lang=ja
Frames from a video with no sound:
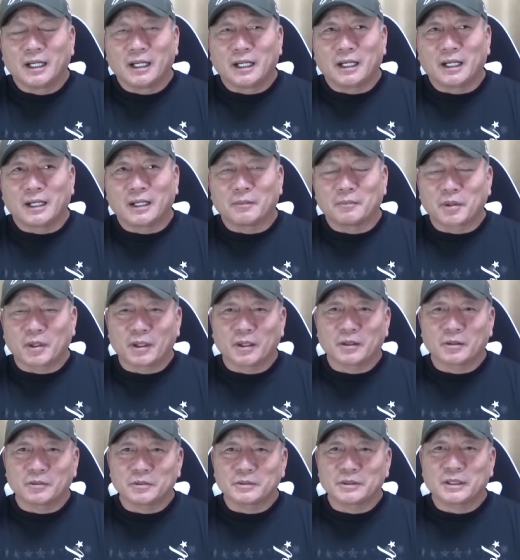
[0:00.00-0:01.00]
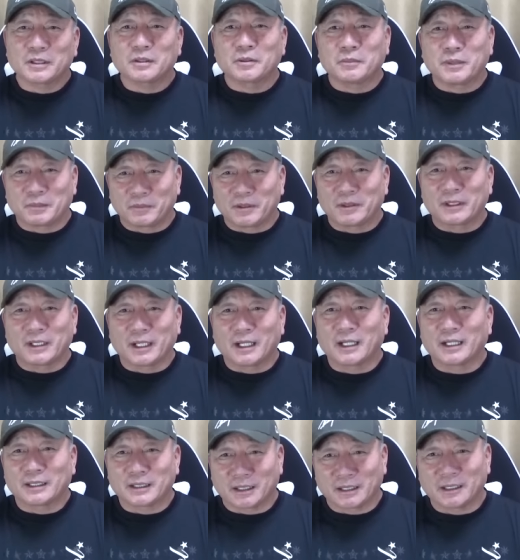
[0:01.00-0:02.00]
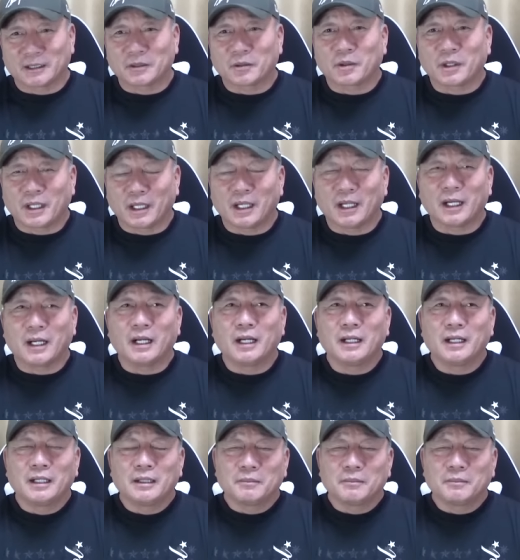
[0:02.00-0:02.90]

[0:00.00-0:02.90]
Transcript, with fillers: あポランコ打つけど守りが下手だとか、